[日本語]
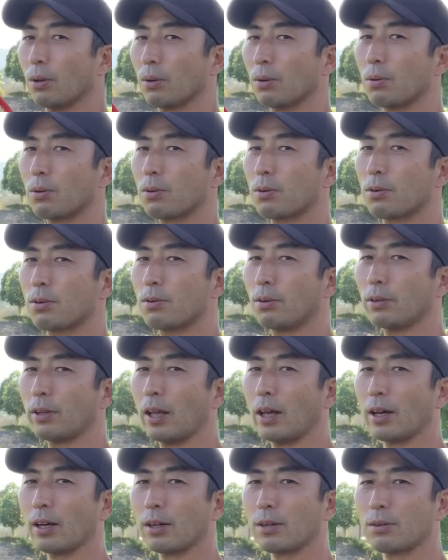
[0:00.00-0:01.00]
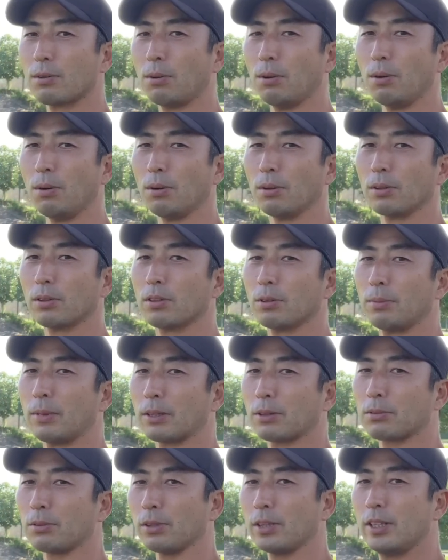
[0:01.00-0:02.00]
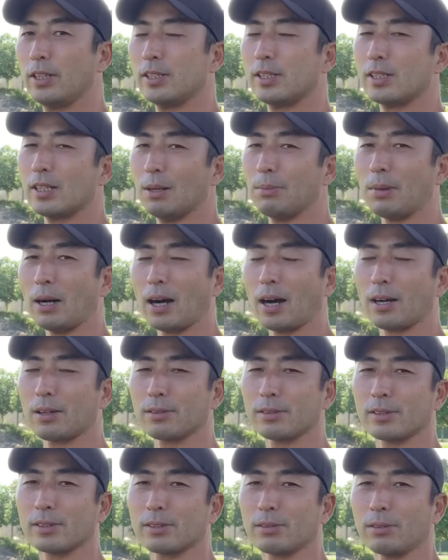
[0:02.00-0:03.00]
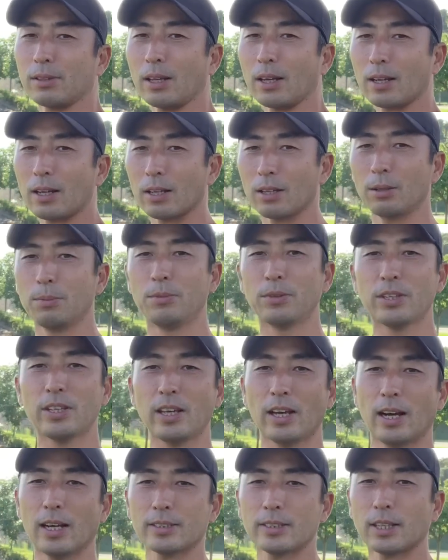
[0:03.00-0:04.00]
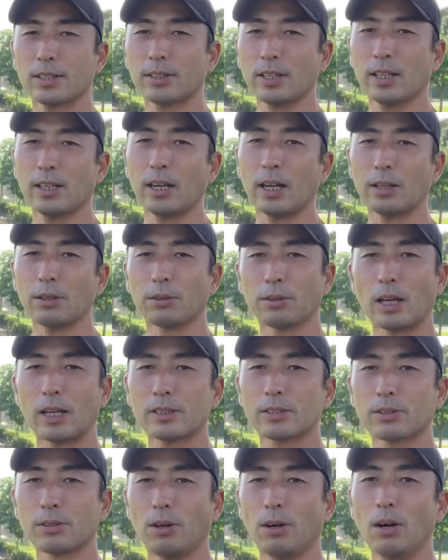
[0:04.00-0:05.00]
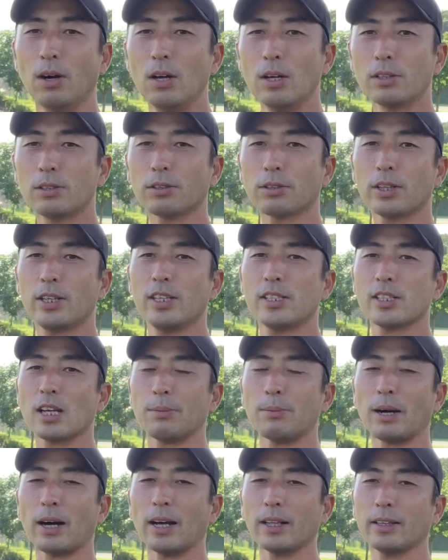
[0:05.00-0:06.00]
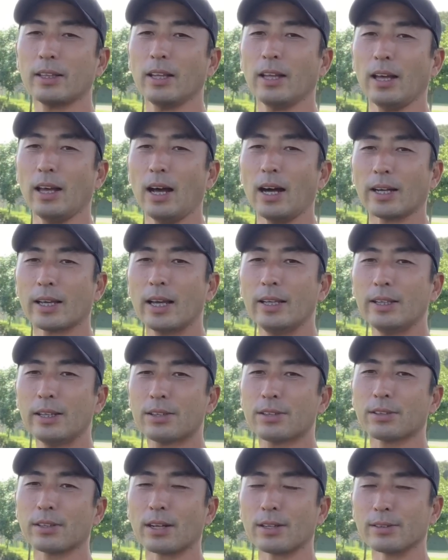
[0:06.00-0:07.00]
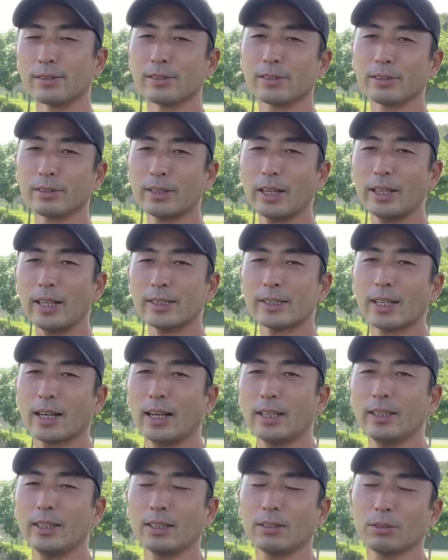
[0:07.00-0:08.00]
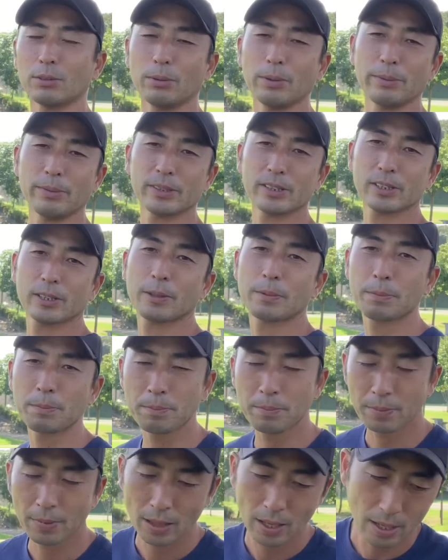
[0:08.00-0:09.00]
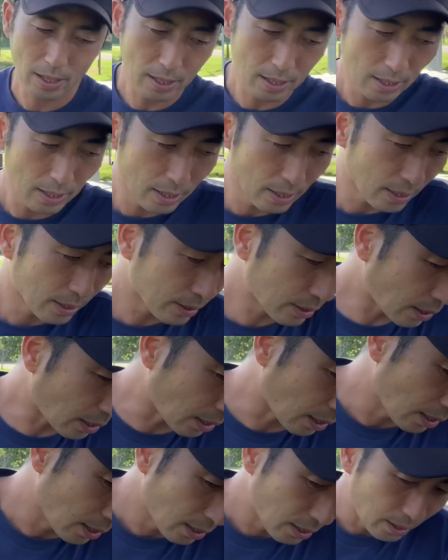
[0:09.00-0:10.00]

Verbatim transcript: ここでこう止まるとこう肘が曲がるんですよね。体の向きが浅くて左手を出すとちょっと肘が曲がって上げにくくなるんですよ。だいたい下がっていくと思います。で、